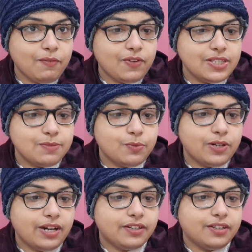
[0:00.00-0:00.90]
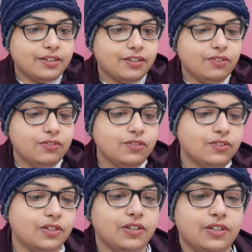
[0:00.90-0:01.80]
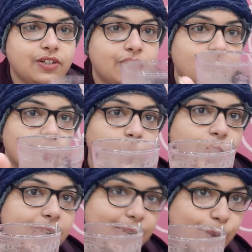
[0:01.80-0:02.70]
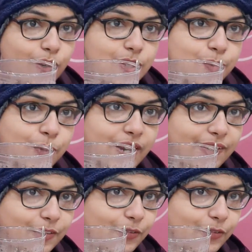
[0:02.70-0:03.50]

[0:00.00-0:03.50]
मैं वन स्पून ऐड कर रही हूँ और एक और स्पून ऐड